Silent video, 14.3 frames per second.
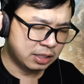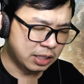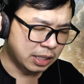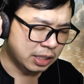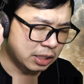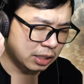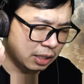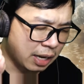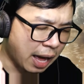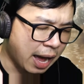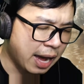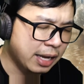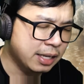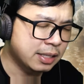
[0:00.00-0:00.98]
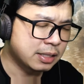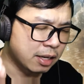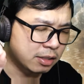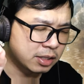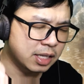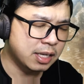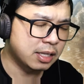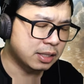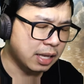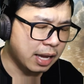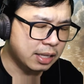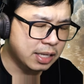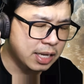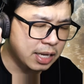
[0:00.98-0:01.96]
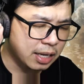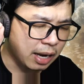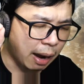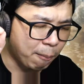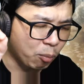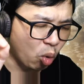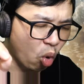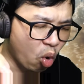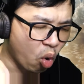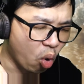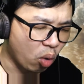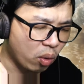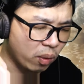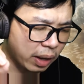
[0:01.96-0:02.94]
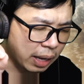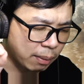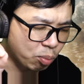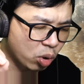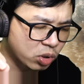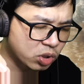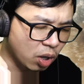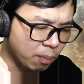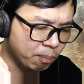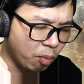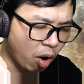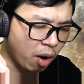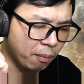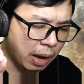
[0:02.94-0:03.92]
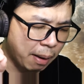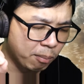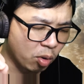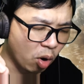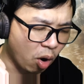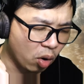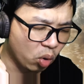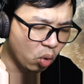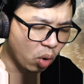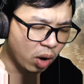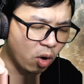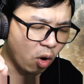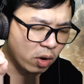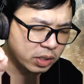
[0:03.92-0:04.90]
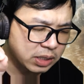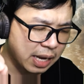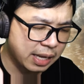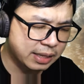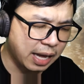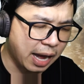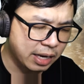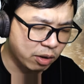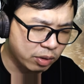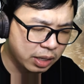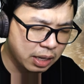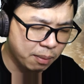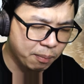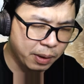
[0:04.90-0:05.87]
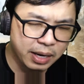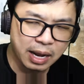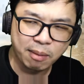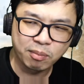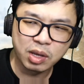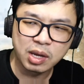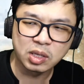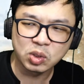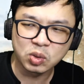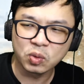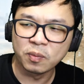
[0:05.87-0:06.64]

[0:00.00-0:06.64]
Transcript: สิ่งร้ายทั้งสิ้นแทนที่คำโกหกเหตุผลจอมปลอมคำหลอกลวงของซาตานเดี๋ยวนี้ในพระนามพระเยซู